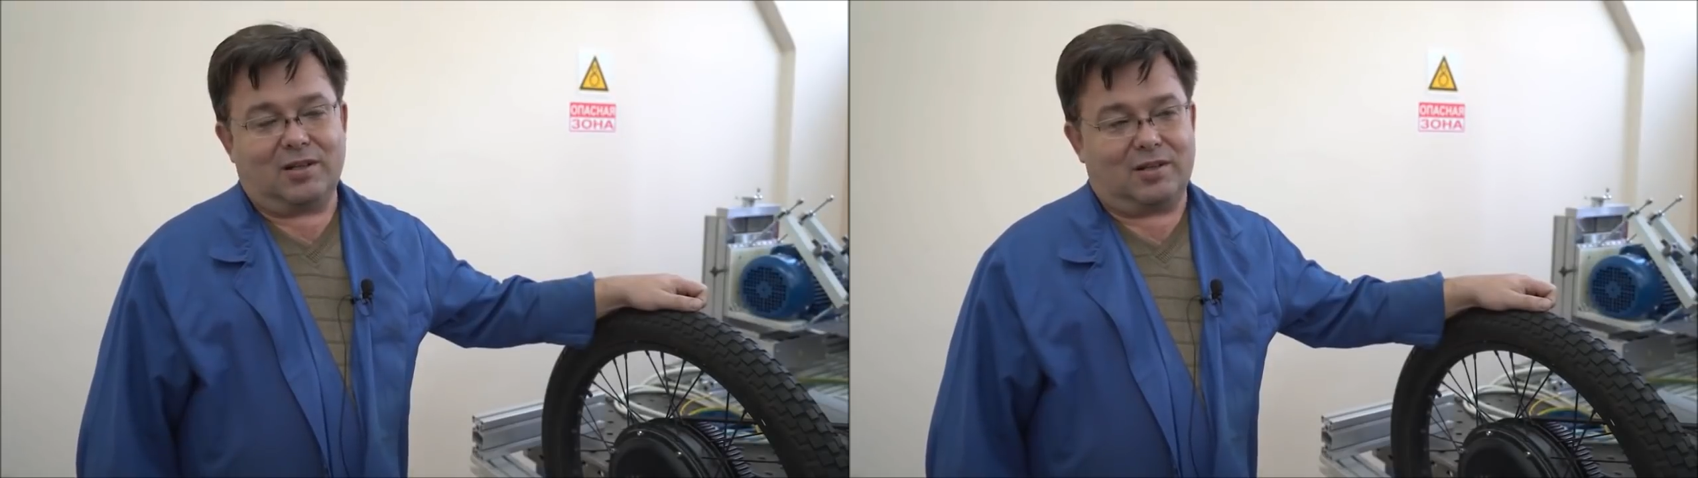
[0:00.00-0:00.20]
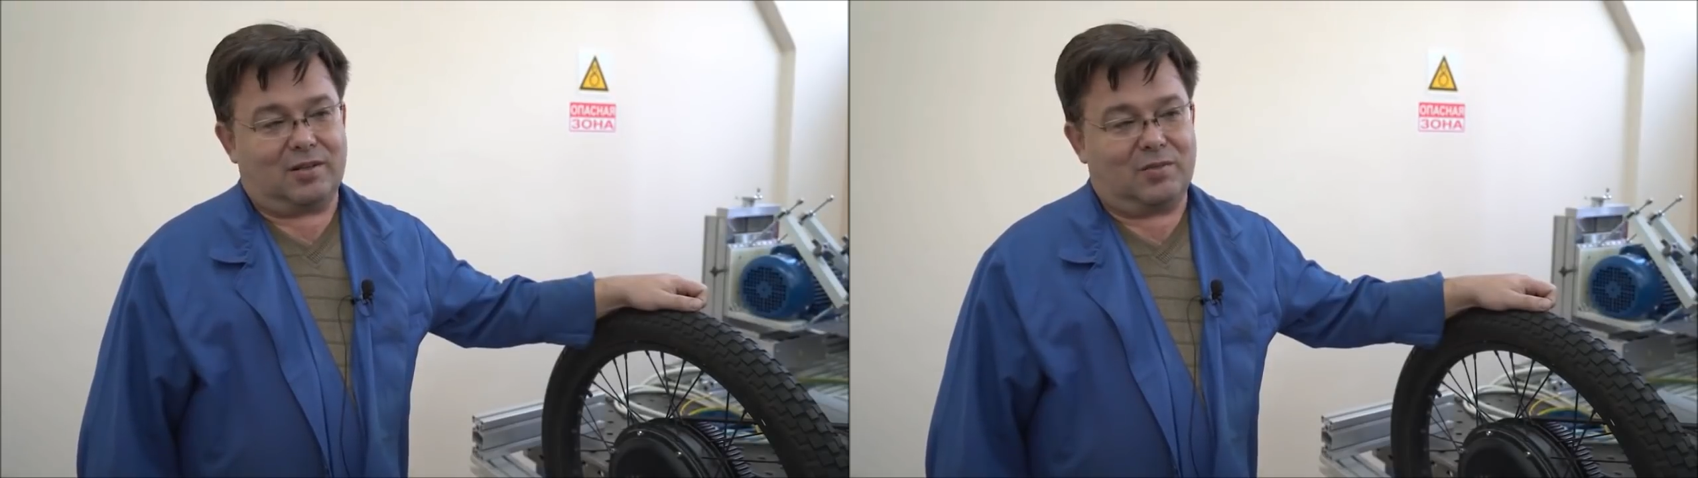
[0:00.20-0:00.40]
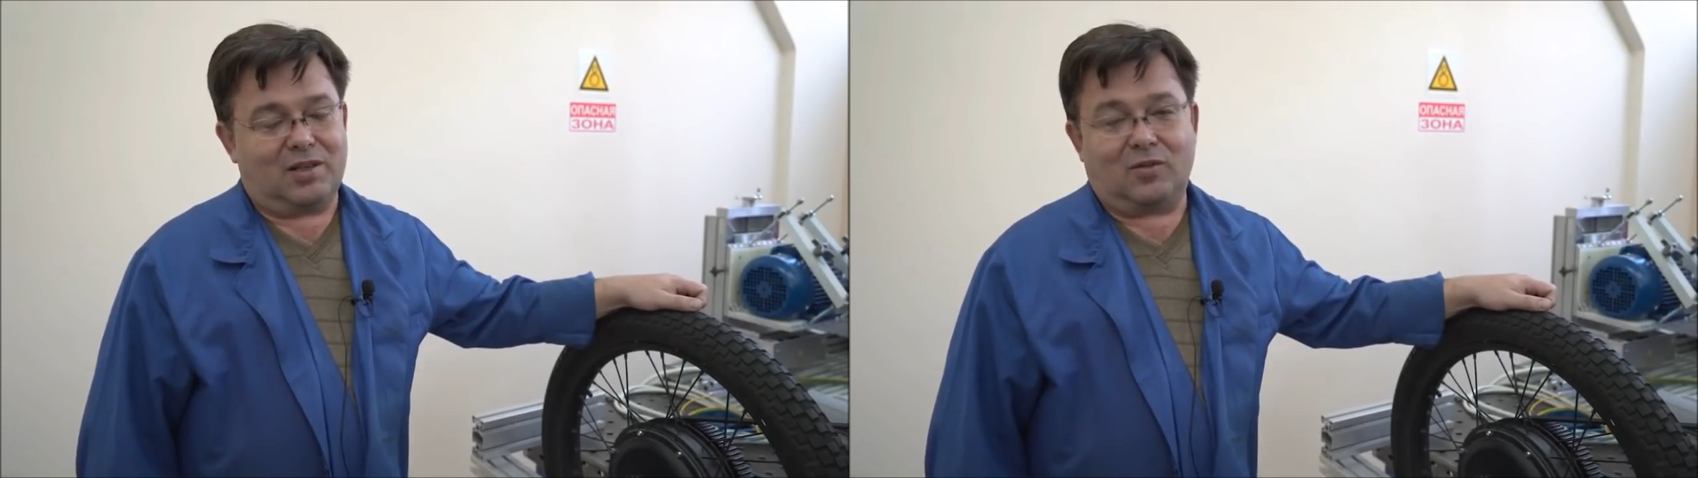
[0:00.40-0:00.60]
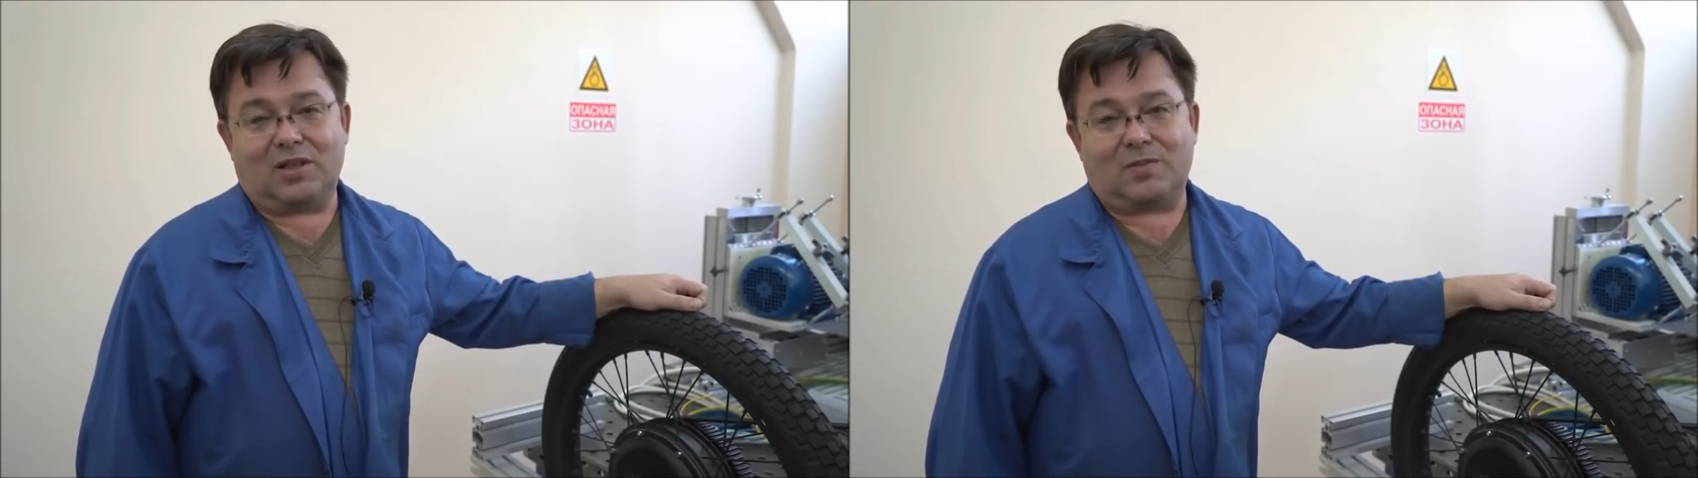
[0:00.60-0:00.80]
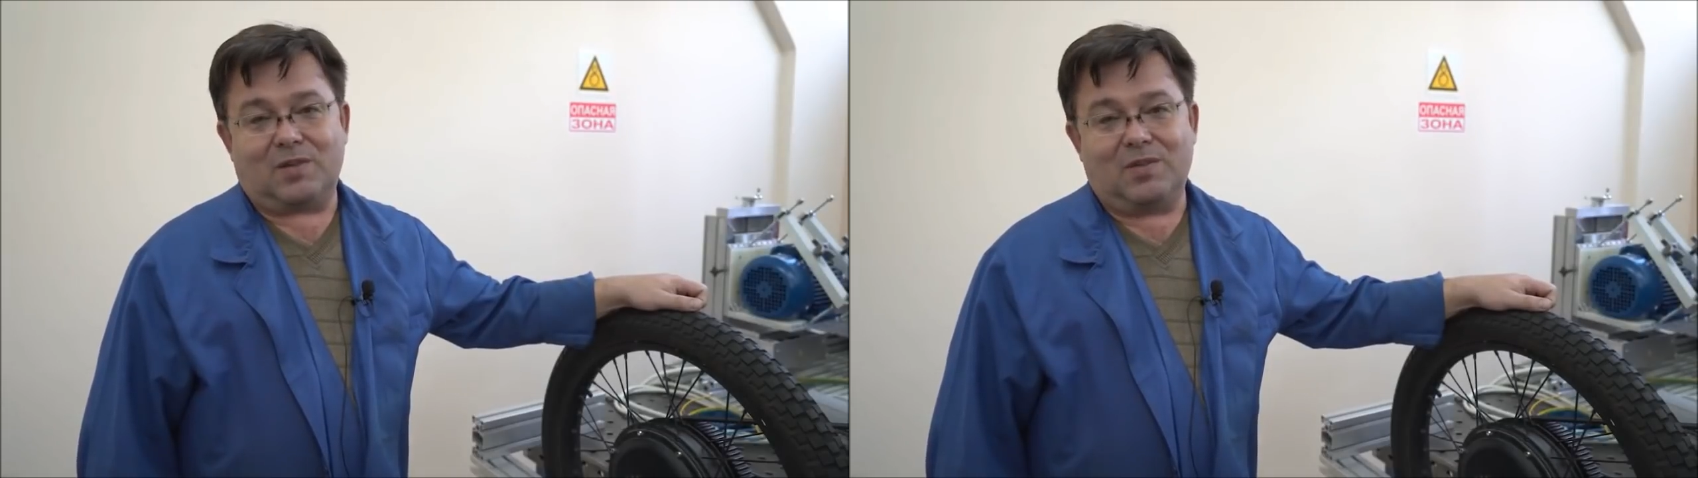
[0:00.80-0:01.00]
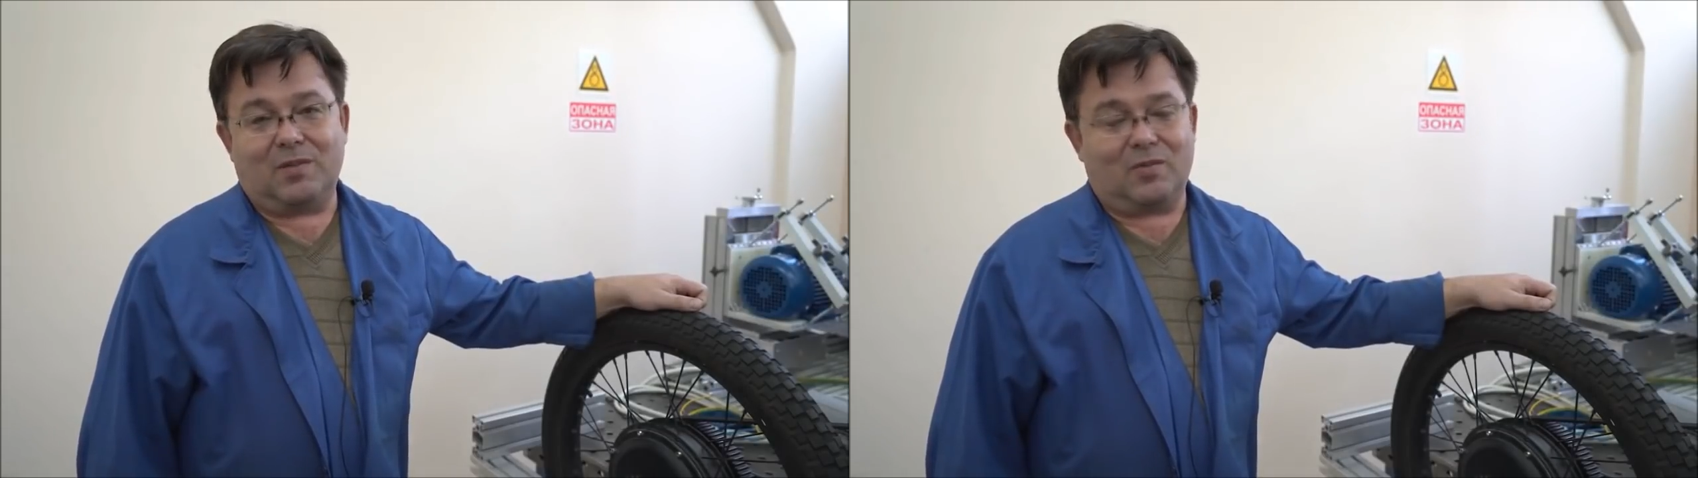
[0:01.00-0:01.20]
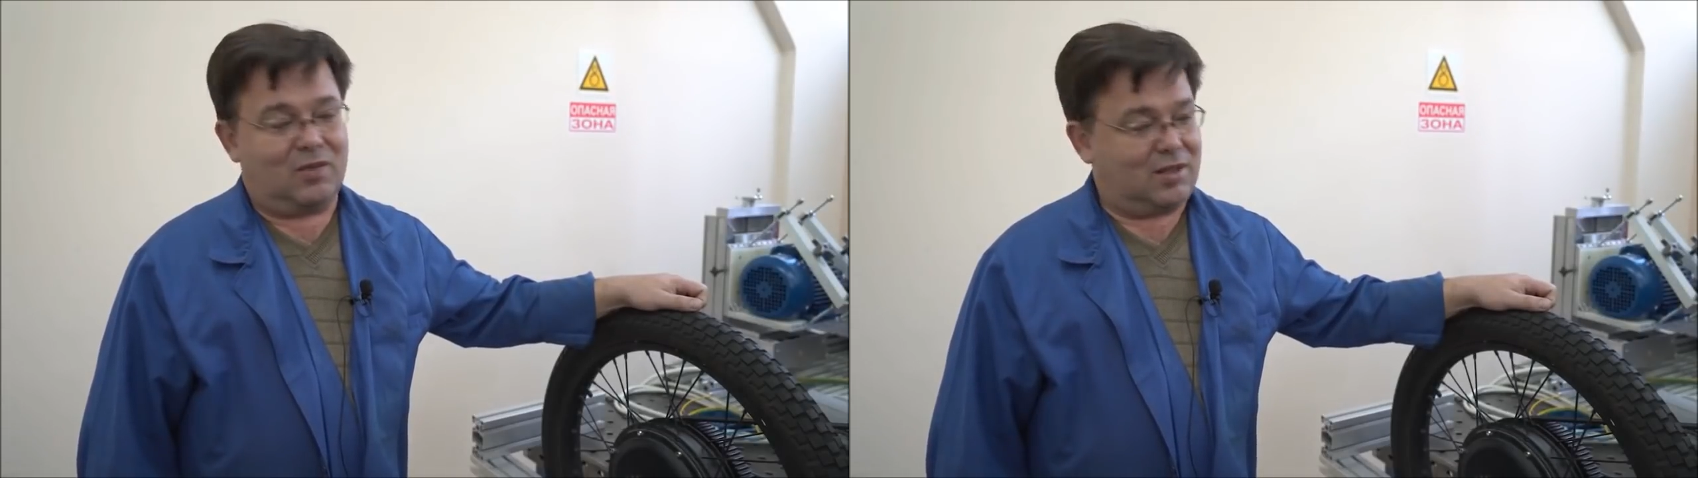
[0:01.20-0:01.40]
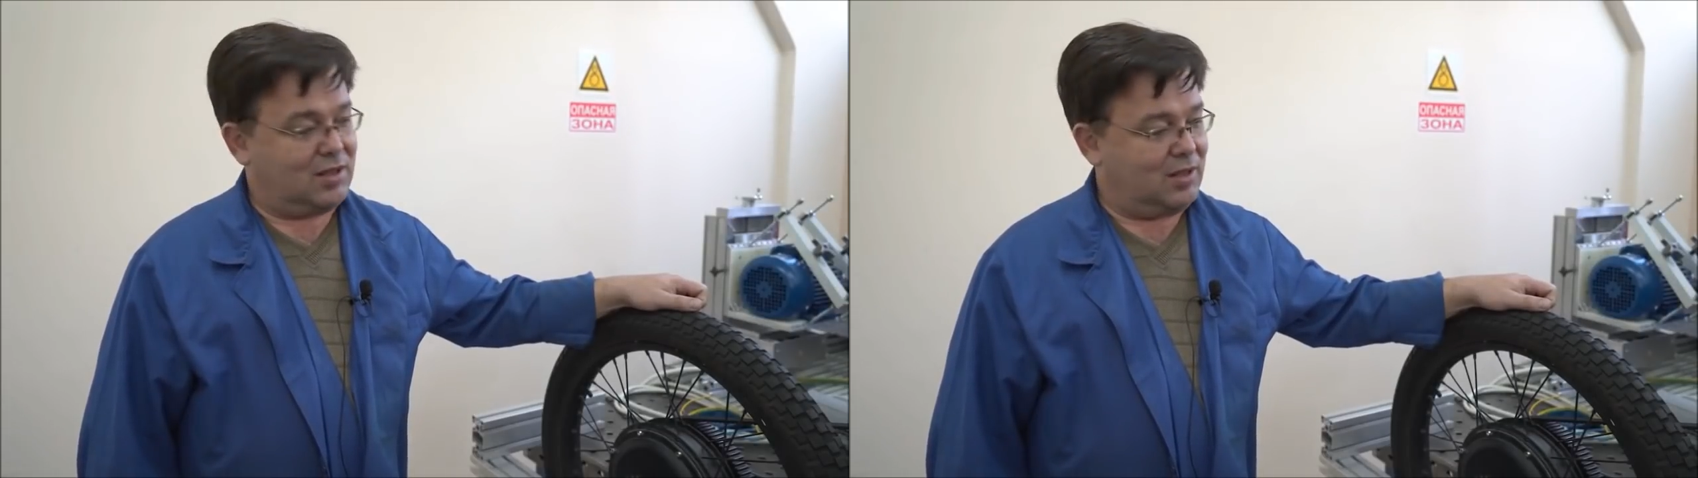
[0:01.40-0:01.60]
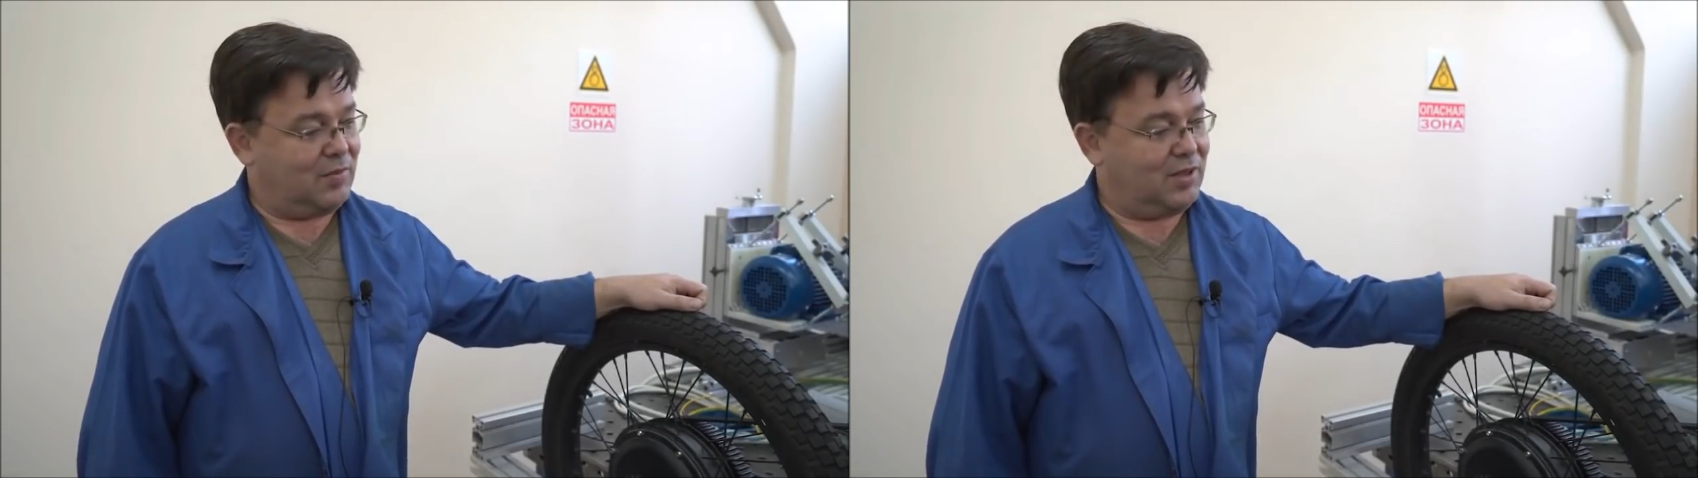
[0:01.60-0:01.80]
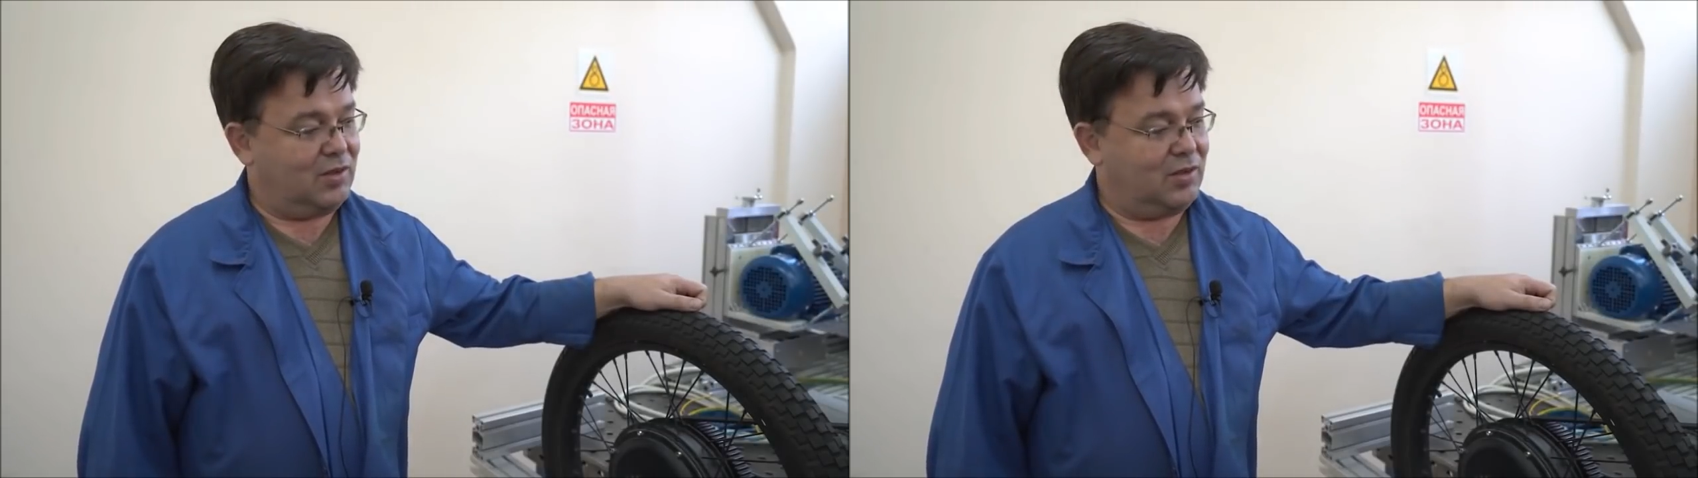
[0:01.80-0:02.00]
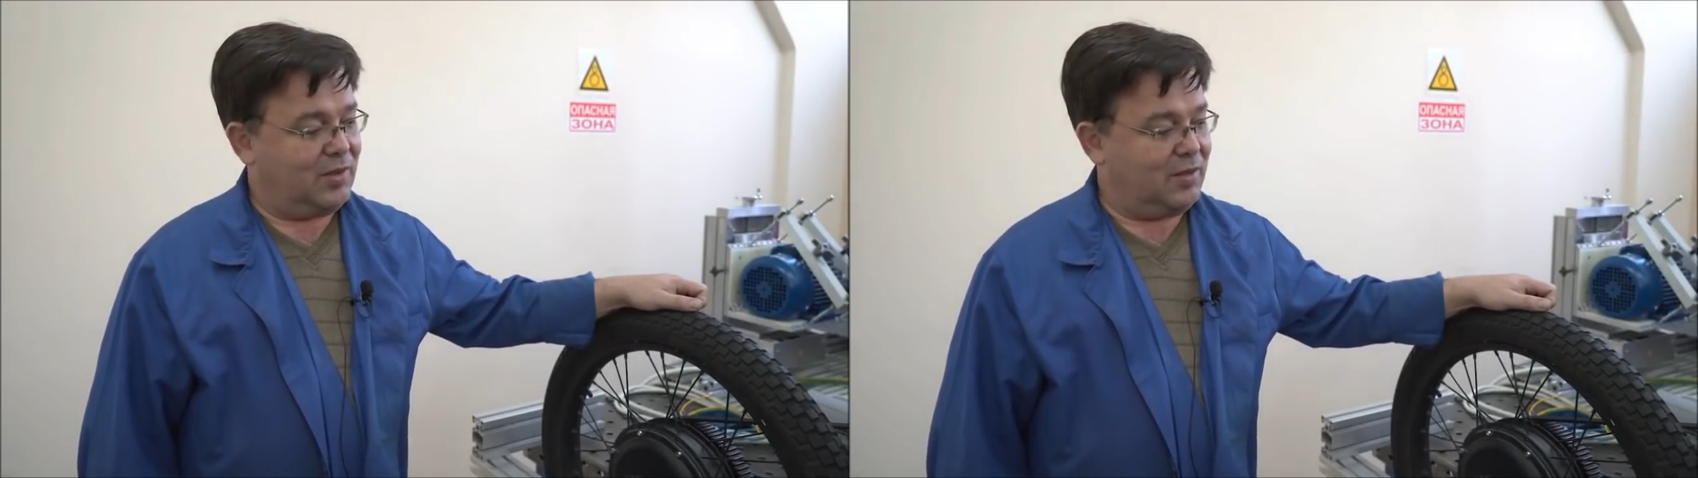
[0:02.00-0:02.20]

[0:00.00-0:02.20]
Э, была у нас проблема, у нас перед,